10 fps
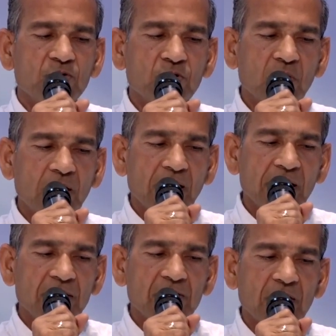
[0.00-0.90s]
जो
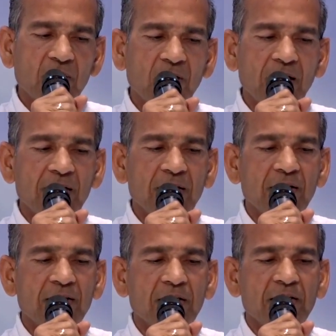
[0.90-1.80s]
लाए तलवार
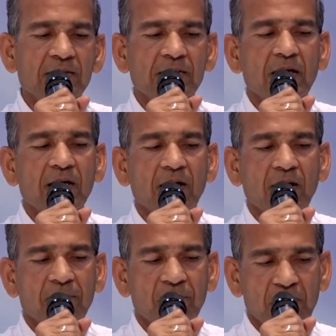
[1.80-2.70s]
गिर गए शरण
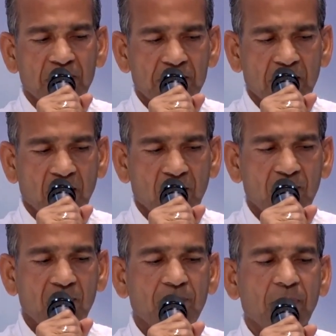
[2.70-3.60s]
आपकी छाँव
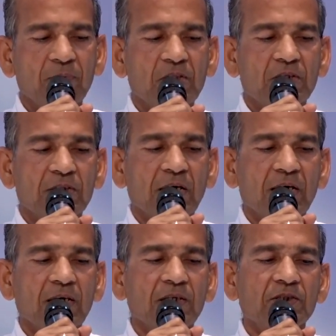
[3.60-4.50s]
पवित्रता
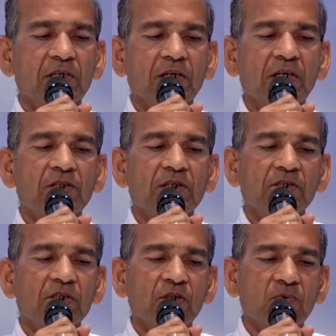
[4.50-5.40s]
की जन्नी
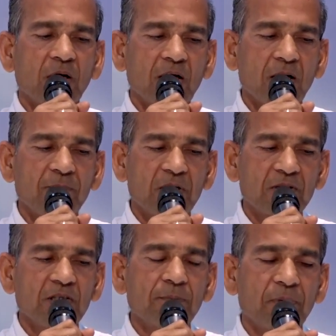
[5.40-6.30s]
दृष्टि द्वारा
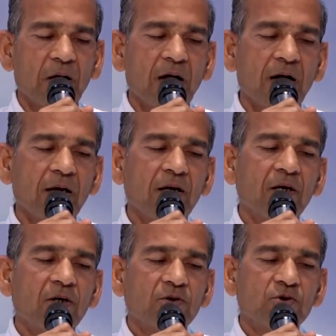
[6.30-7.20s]
भरती प्राण
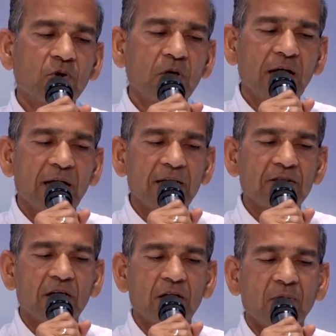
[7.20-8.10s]
जो लाए
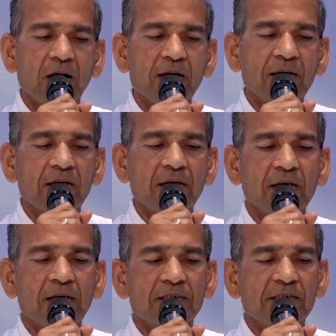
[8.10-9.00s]
तलवार गिर
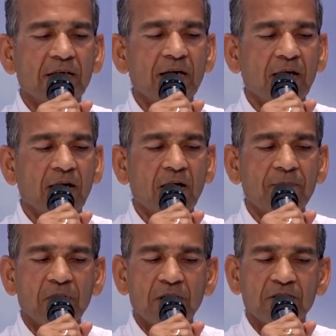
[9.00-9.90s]
गए शरण
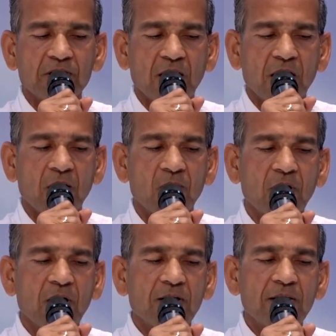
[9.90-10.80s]
आपकी छाँव
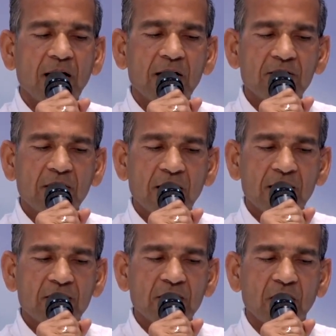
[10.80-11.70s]
याद
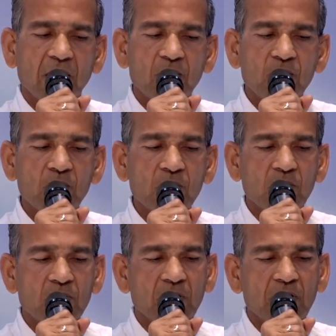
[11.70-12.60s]
दिलाती
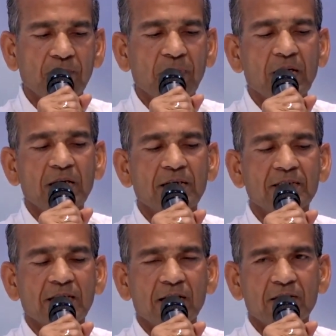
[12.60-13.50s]
अंगूरों की बेल
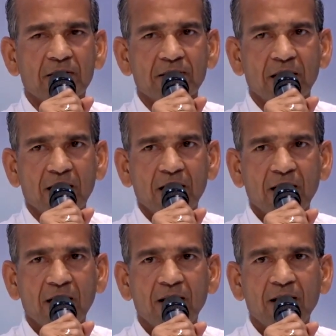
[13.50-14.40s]
खिंचाती ध्यान